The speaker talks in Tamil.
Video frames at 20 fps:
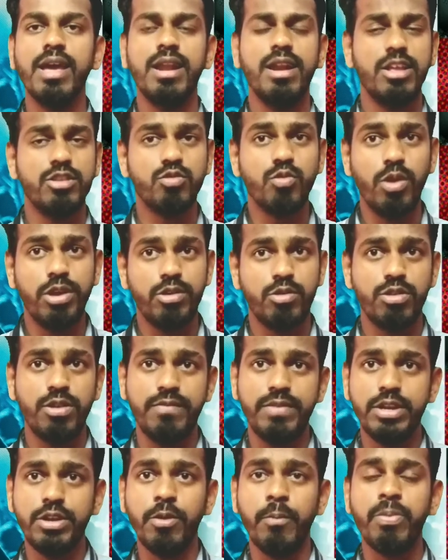லெட்ஸ் கோயிங் டு த
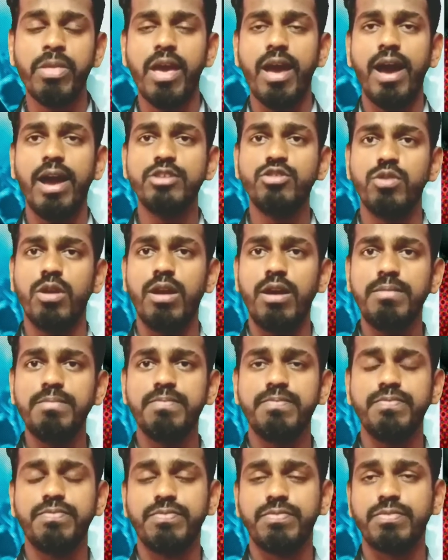வீடியோ
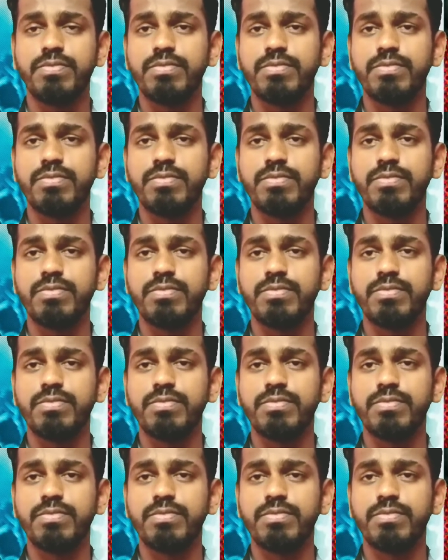ஆக்சுவலாக